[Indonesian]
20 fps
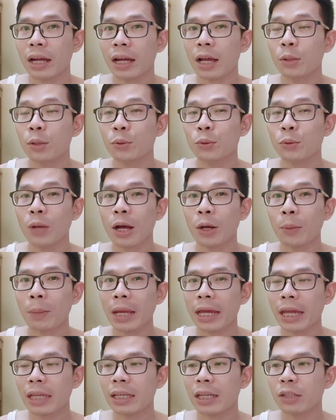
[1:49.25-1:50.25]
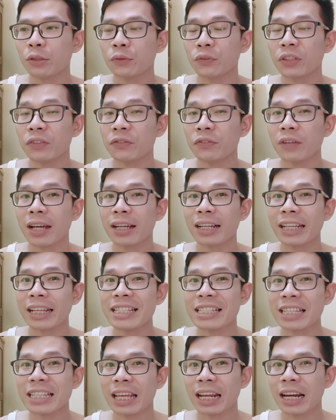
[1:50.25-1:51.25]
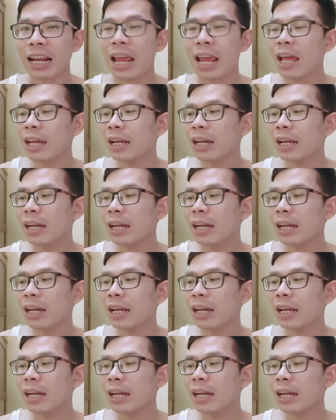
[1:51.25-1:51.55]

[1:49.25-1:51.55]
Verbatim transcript: kalau dulu aku pakainya itu Viva Cleanser.